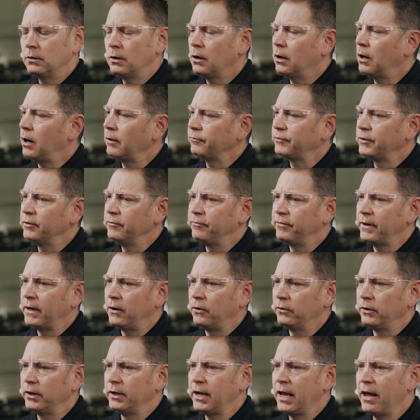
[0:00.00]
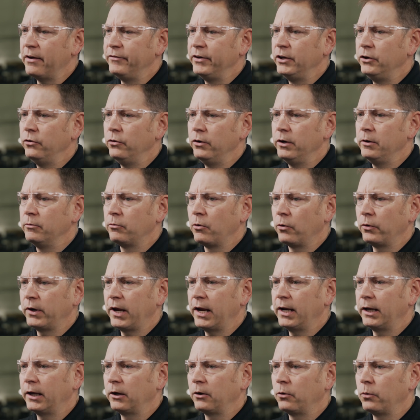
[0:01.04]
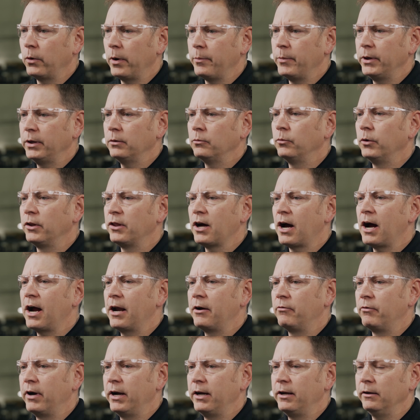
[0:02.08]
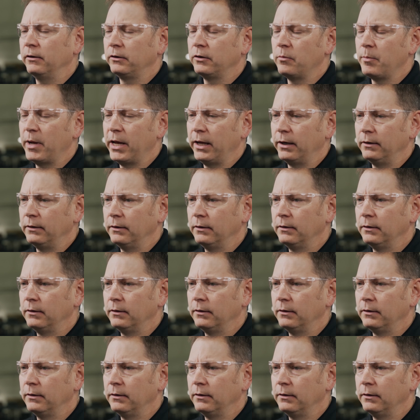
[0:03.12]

Souvent trouvés dans des équipements rotatifs, lourds, avec une forte demande radiale.